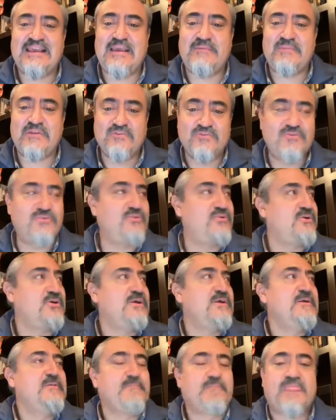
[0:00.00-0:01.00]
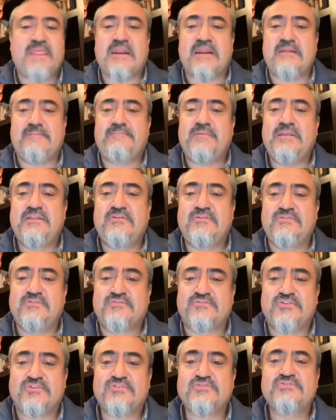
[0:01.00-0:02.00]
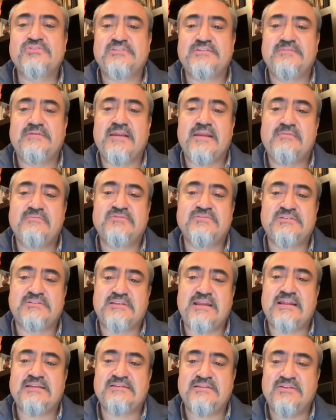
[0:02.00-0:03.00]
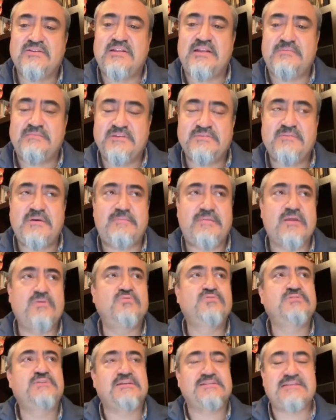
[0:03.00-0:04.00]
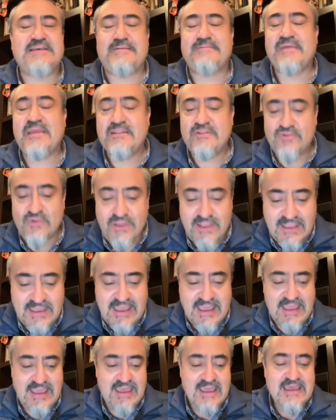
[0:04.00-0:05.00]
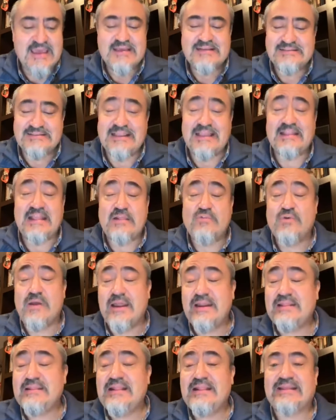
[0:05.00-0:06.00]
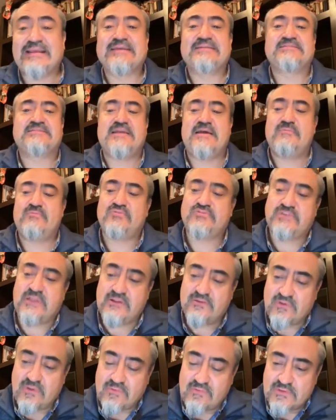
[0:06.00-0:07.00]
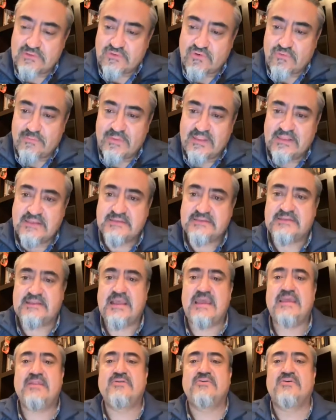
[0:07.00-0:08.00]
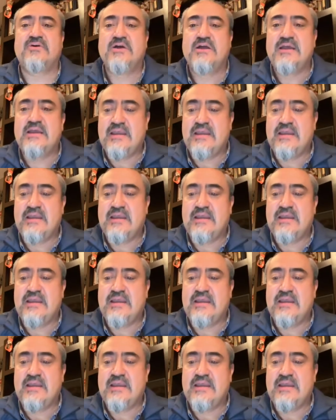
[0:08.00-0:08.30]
A menudo te repito, nosotros nos deberíamos estar haciendo la misma pregunta sabiendo en qué, si en el lugar en el que estamos, tanto en nuestro ministerio,